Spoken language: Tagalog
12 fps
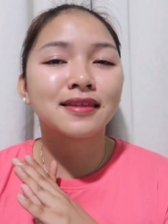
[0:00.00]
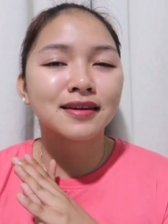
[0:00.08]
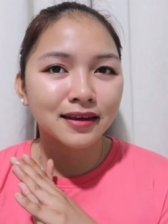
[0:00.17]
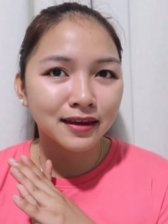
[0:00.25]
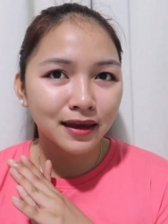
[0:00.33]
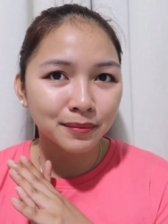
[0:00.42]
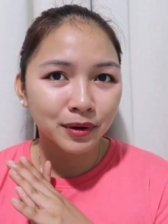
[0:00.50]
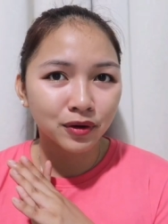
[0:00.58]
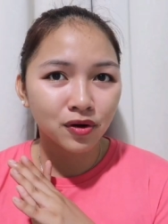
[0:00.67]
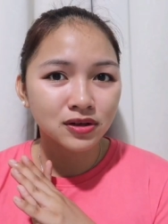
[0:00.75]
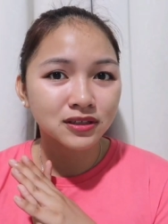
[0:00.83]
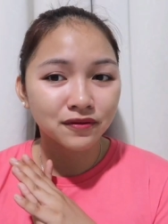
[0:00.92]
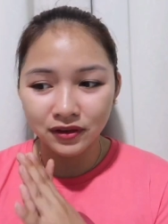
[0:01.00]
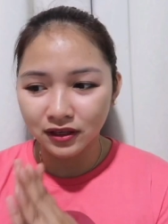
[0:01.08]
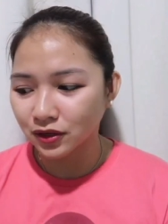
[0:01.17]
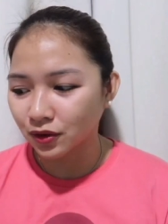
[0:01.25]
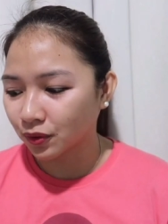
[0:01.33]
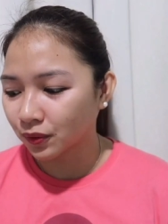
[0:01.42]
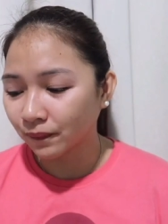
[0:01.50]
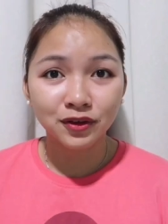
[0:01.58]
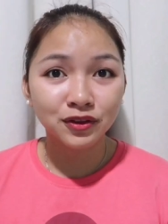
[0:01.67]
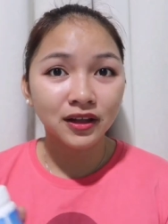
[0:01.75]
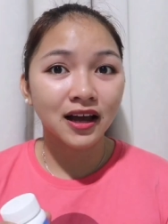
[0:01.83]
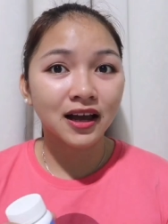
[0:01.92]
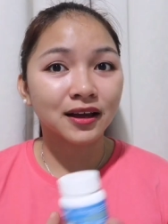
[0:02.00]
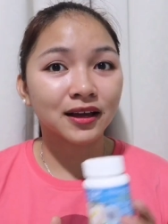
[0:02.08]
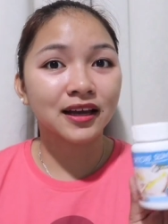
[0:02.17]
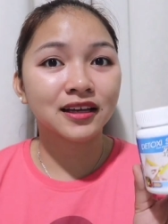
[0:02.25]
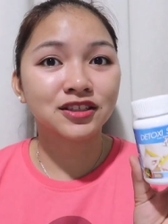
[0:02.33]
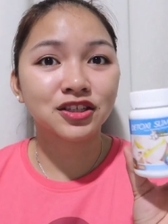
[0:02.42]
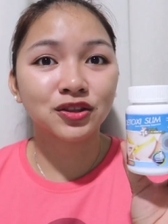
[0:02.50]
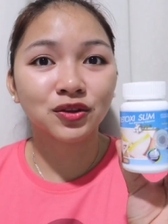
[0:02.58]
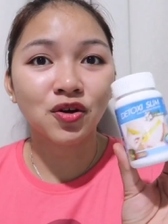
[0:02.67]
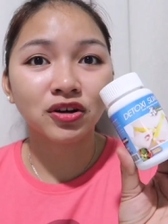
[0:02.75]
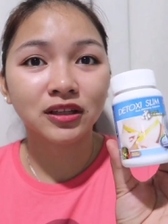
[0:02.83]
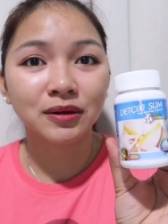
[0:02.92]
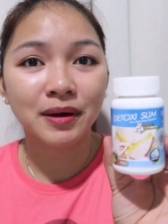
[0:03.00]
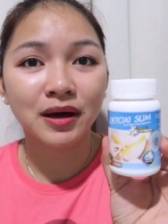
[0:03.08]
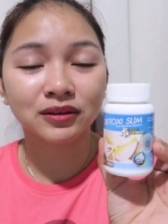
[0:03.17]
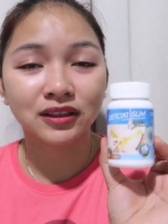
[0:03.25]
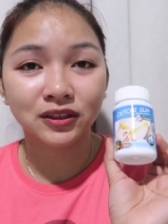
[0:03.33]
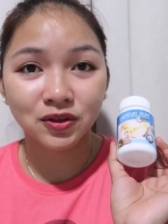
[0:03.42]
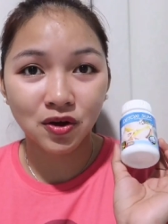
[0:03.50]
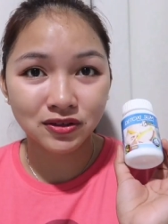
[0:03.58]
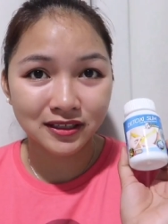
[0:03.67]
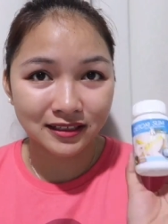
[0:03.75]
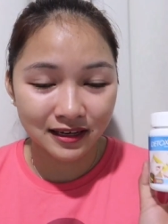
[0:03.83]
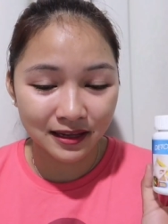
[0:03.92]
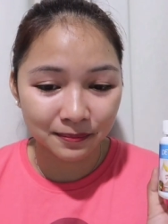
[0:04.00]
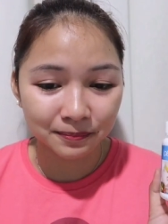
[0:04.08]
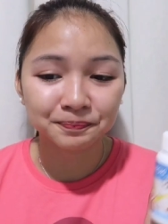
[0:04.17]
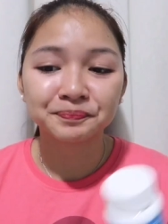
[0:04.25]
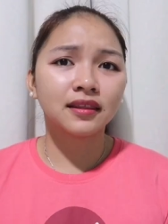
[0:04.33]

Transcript: And then, I came across a video. Yun na nga, she talked about Detox Slim.